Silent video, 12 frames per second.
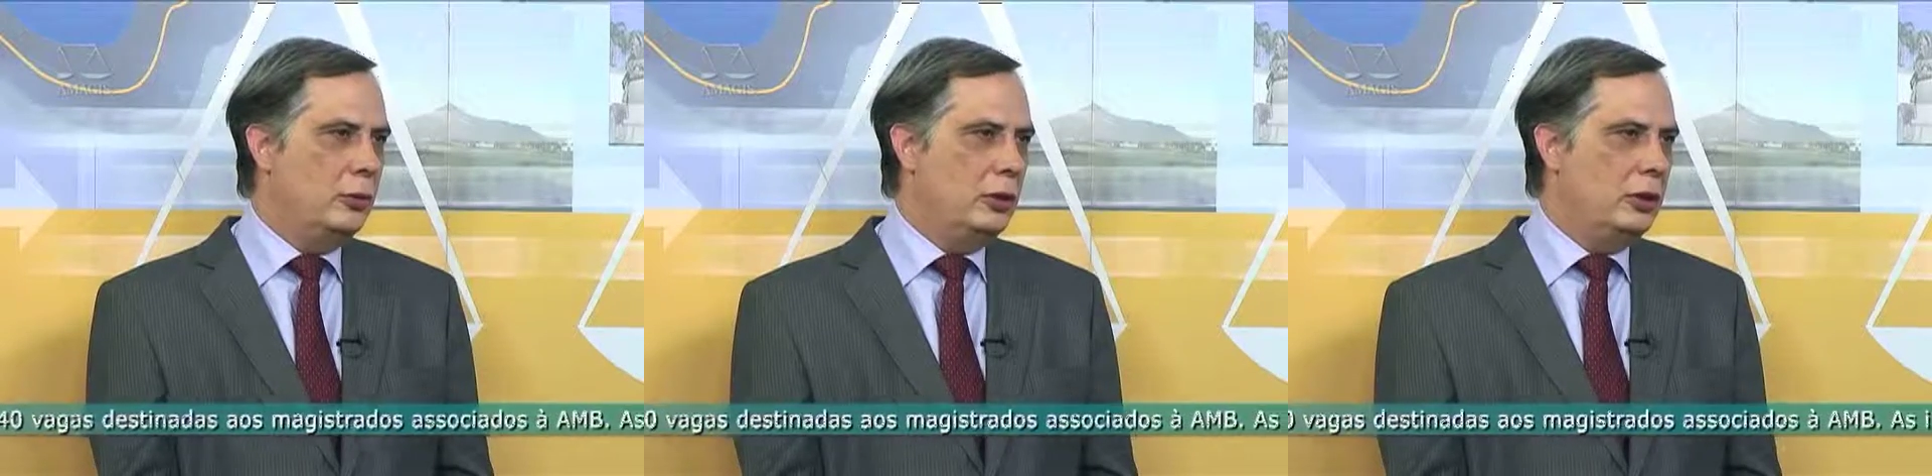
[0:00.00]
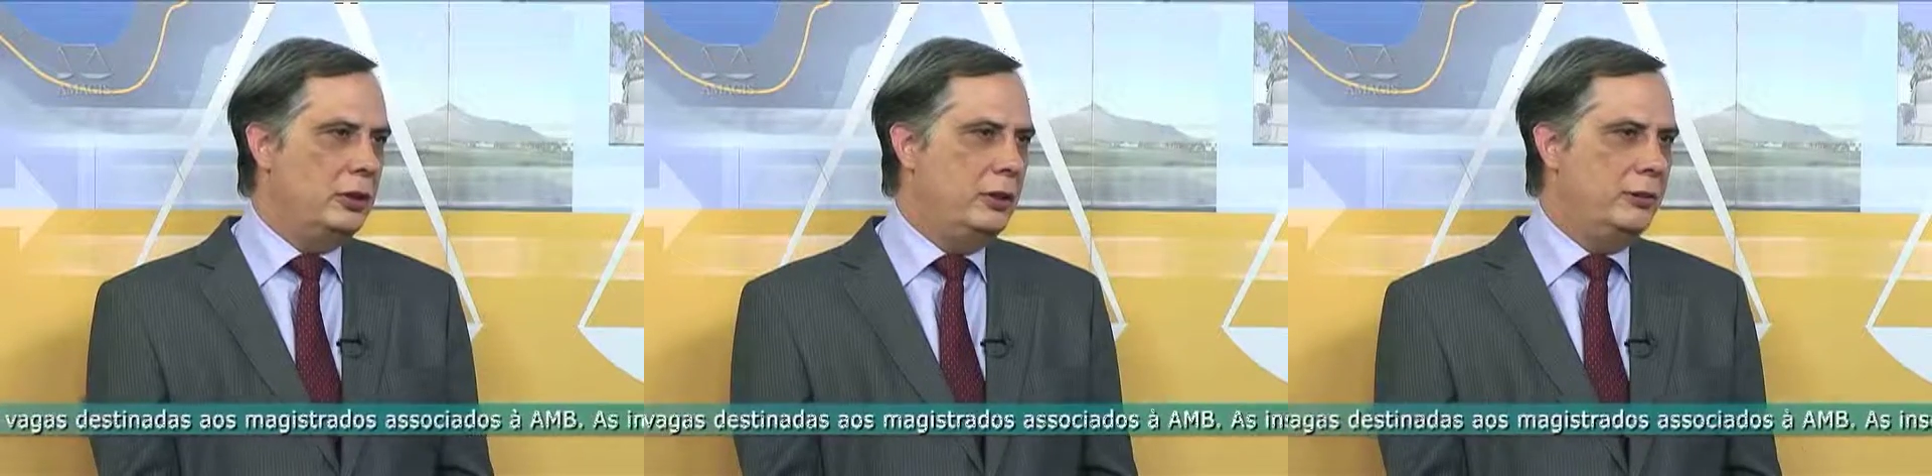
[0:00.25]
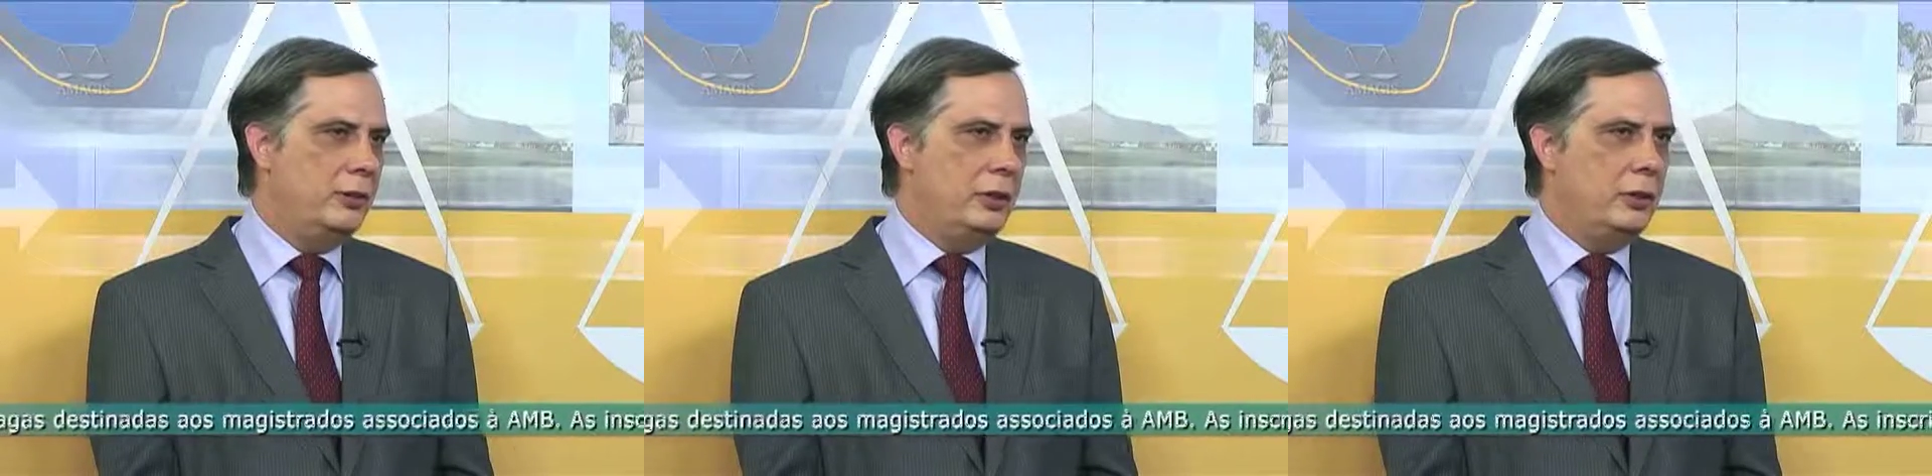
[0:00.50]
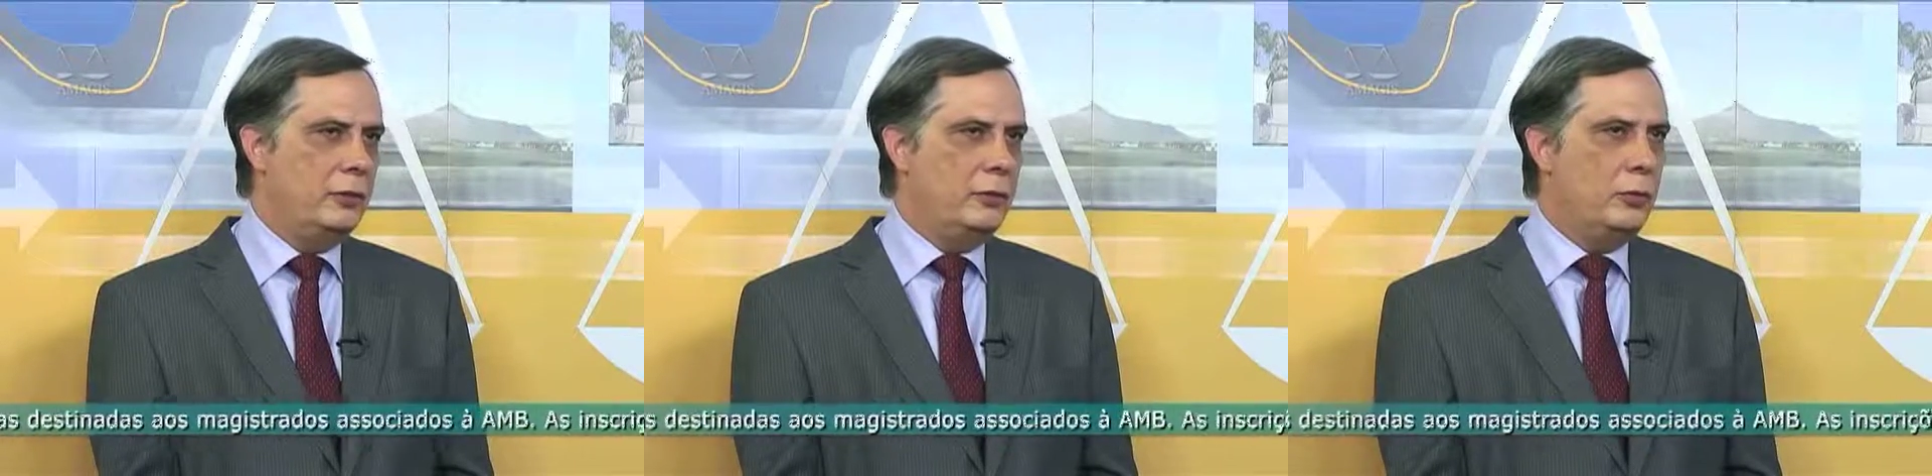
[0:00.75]
nordeste, você
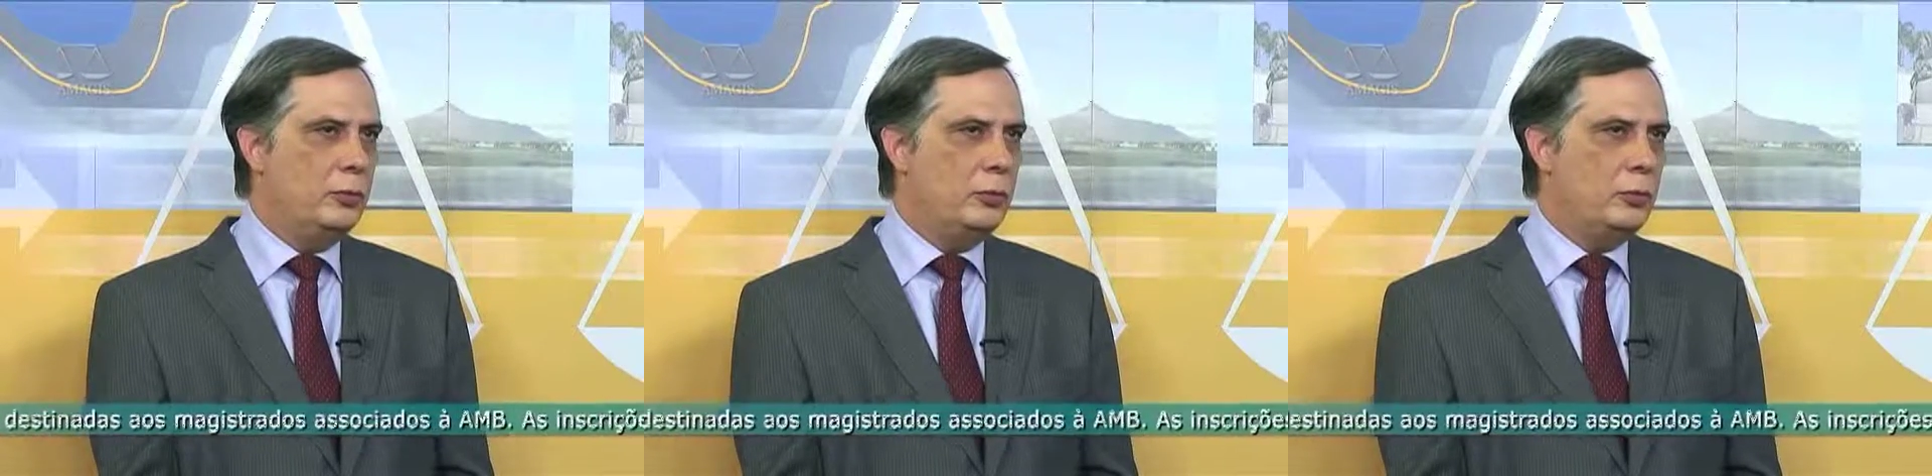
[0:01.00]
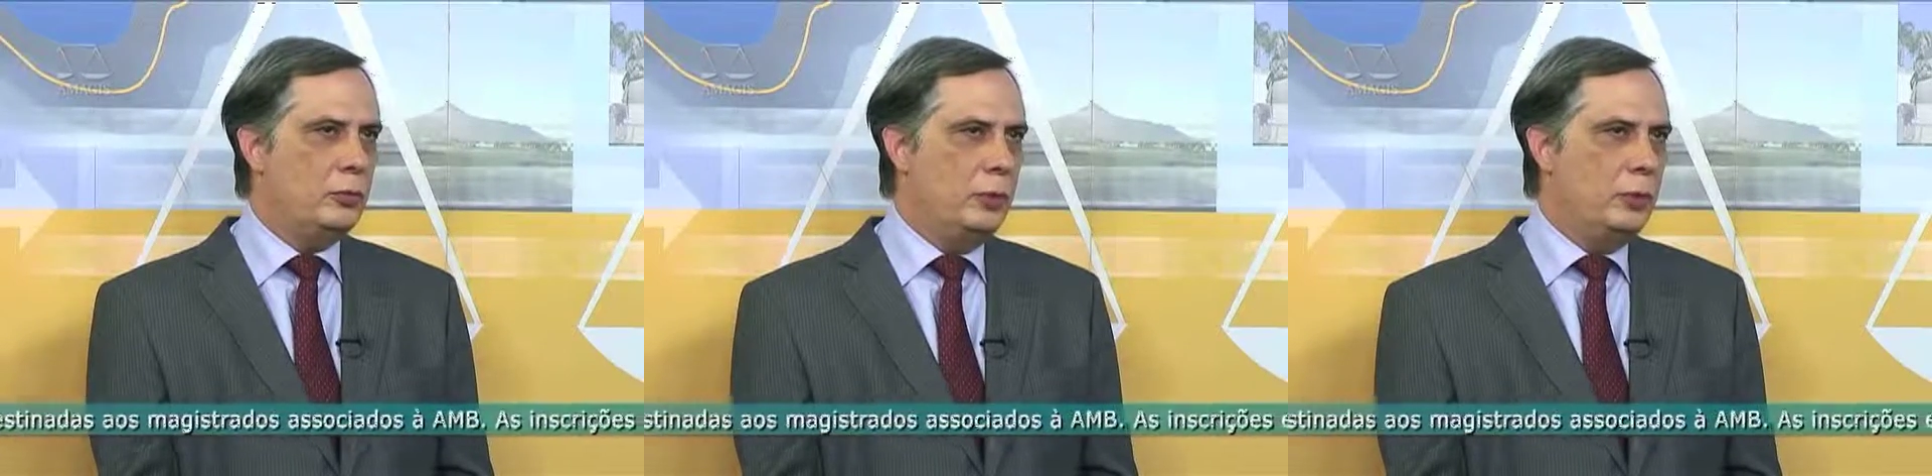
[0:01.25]
vê, vamos,